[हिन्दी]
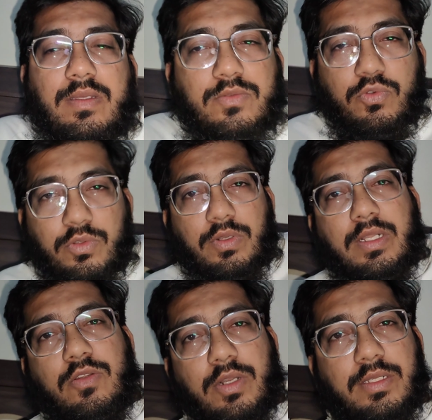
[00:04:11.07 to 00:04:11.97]
इसको
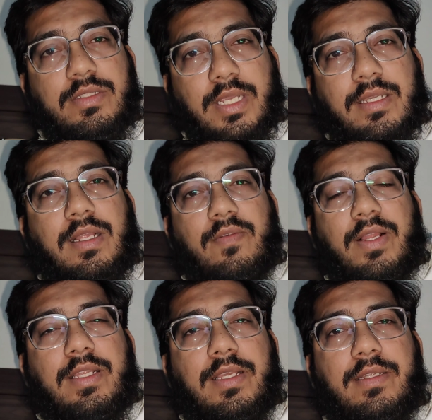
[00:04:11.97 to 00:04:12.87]
थोड़ा थोड़ा चेक करवा
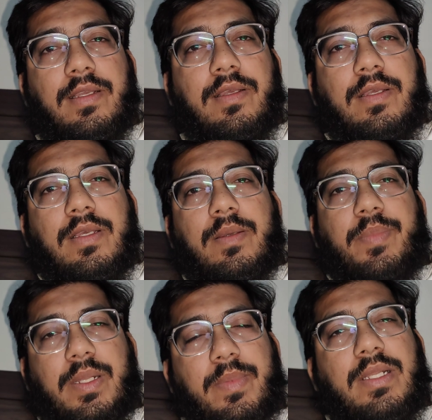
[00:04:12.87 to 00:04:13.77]
लिया जाए
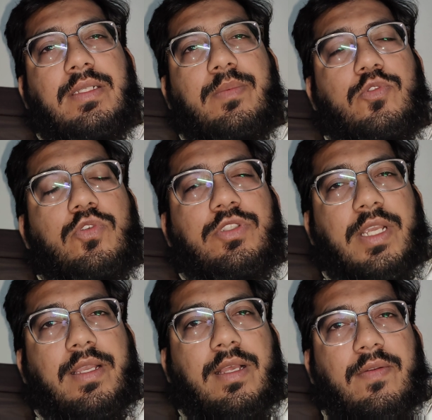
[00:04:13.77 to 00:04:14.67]
फिर मैंने जब उसको
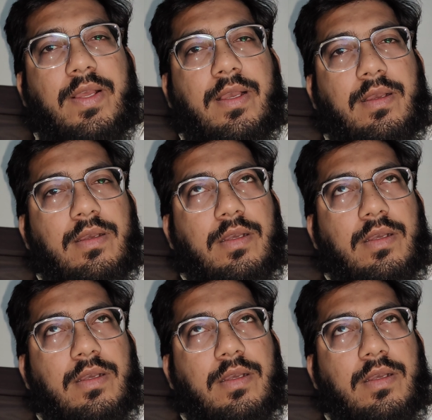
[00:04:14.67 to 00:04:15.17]
चेक करवाया